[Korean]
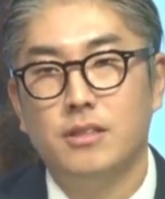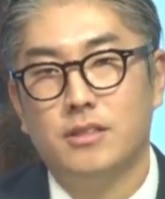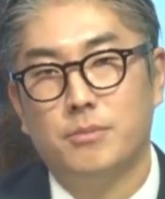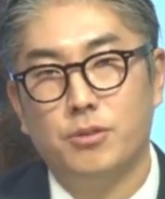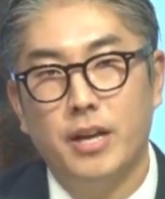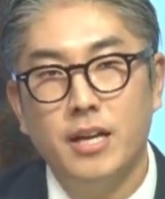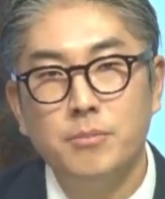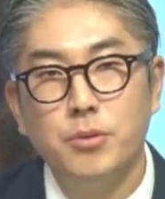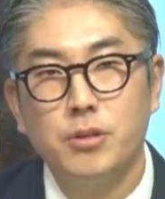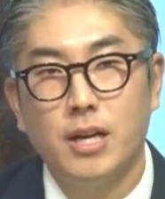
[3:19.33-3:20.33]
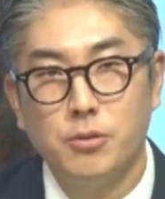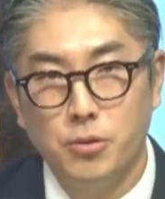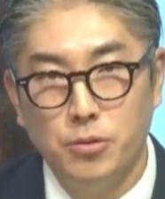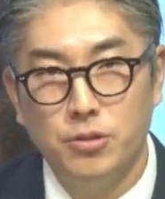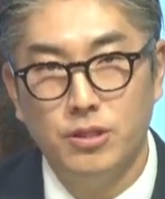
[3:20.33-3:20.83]
참으로
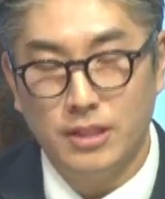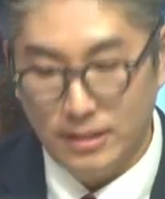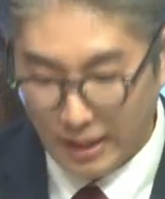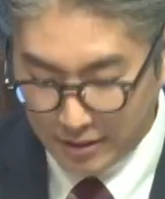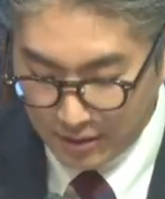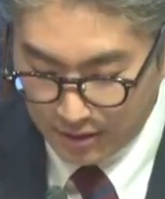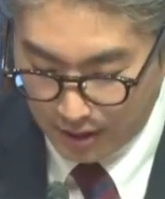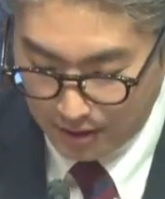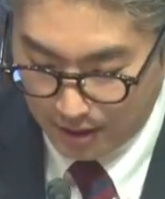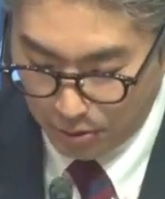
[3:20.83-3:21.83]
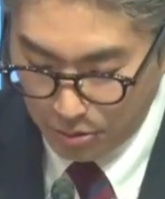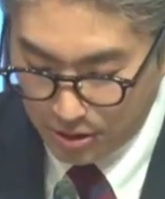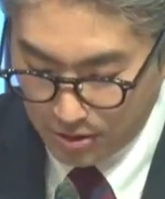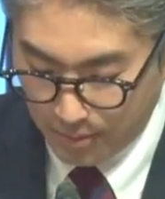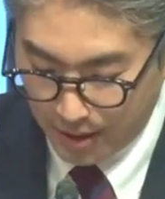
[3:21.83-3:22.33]
행복하고 이렇게 따뜻할 때도
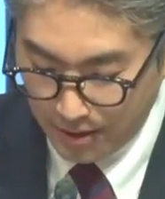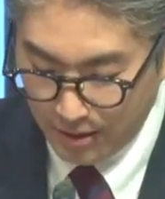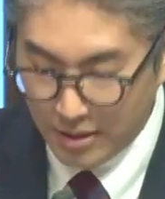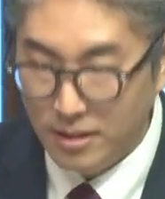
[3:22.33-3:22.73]
있지만